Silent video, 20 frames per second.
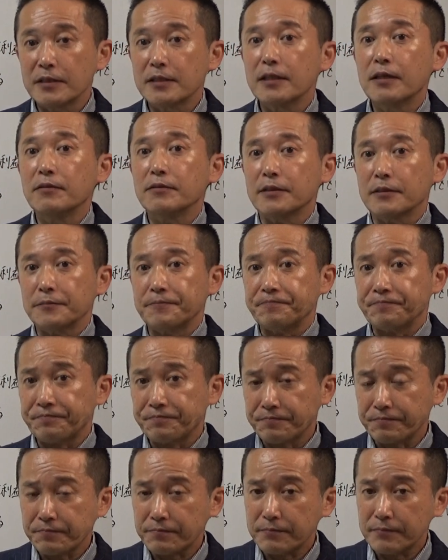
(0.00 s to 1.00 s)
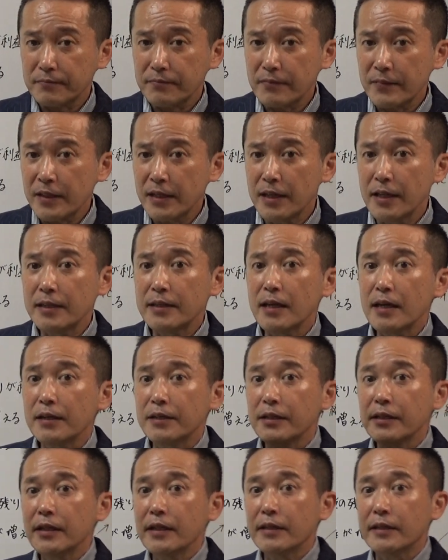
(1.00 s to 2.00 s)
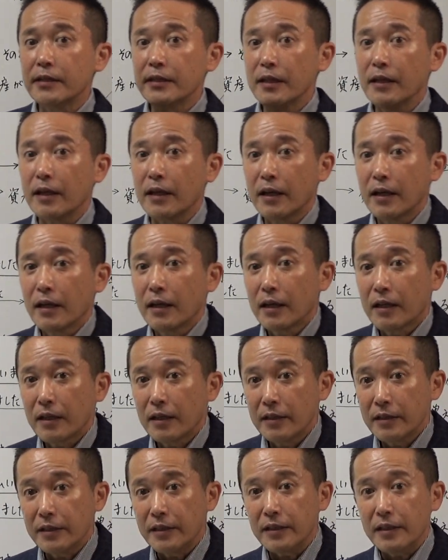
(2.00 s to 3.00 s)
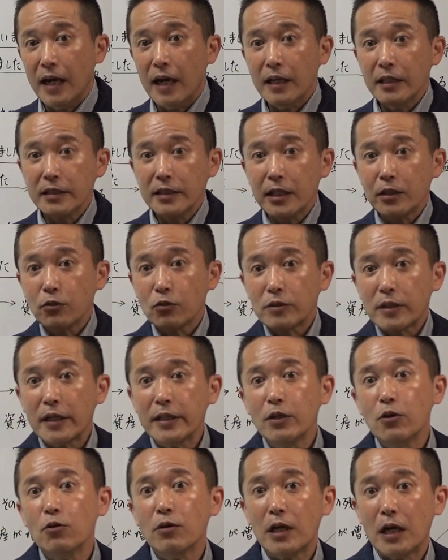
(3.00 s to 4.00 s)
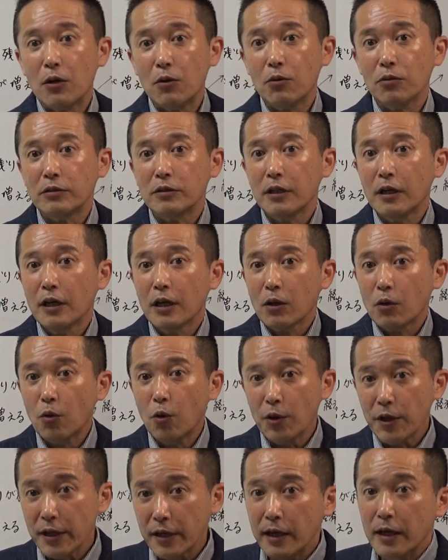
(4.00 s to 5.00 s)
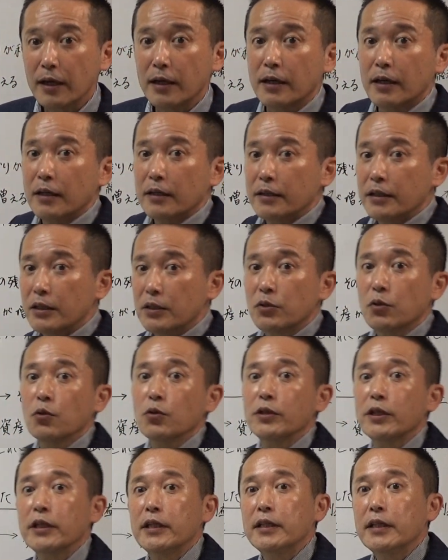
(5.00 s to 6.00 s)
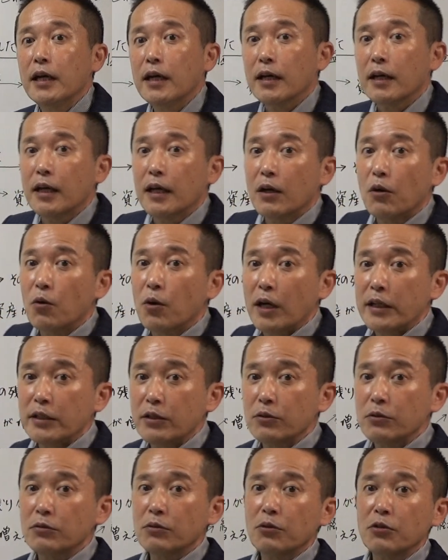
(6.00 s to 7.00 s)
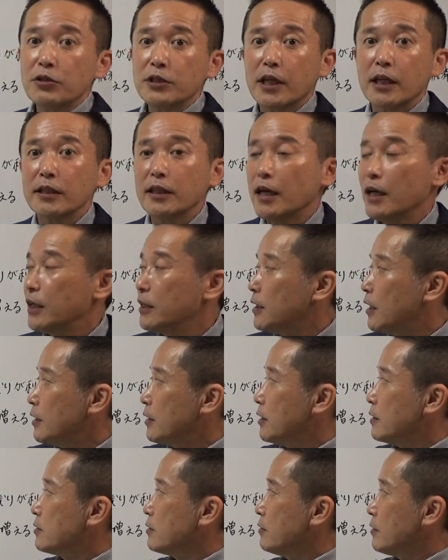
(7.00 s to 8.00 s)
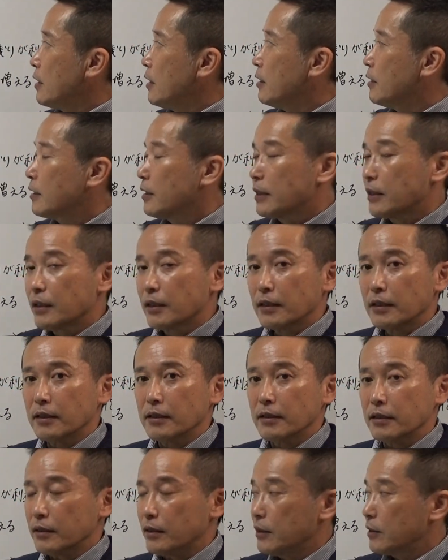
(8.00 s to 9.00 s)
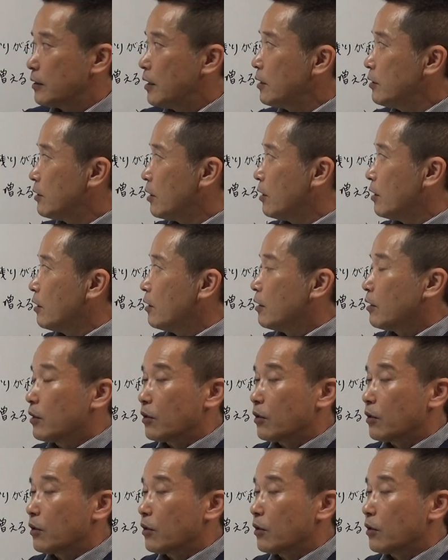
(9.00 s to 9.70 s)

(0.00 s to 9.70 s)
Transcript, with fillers: 違うんです得た利益で来年の種を買おうこれが理想的なお金の残し方なんですよね、えー、だって